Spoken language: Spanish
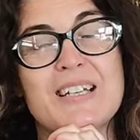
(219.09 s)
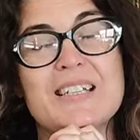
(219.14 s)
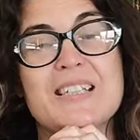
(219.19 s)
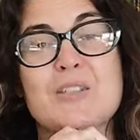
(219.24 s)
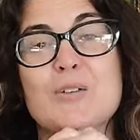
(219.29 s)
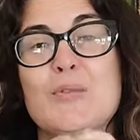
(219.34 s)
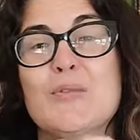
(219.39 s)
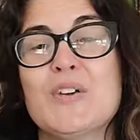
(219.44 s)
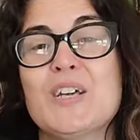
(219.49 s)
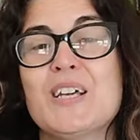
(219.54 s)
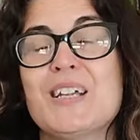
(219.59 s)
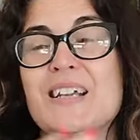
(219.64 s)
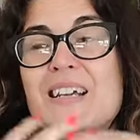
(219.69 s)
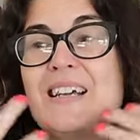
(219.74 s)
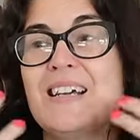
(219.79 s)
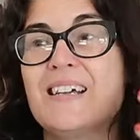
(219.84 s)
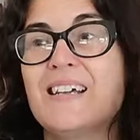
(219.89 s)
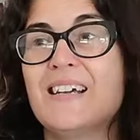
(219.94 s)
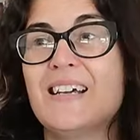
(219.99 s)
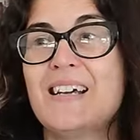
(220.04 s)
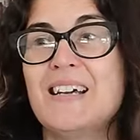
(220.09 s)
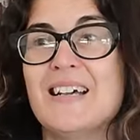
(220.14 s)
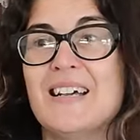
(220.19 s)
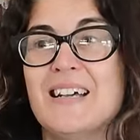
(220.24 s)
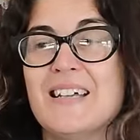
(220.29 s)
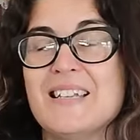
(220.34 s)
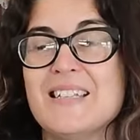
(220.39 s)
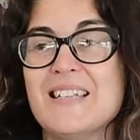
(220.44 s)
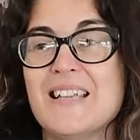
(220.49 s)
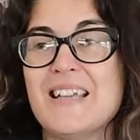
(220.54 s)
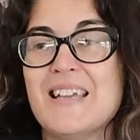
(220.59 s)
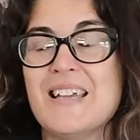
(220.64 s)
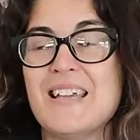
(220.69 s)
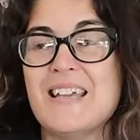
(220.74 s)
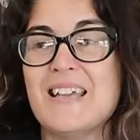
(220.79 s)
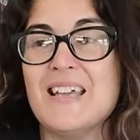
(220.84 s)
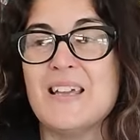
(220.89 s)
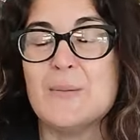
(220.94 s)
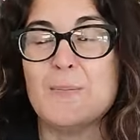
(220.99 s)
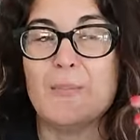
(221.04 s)
Christopher
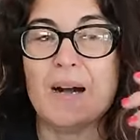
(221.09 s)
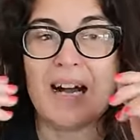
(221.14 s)
eh,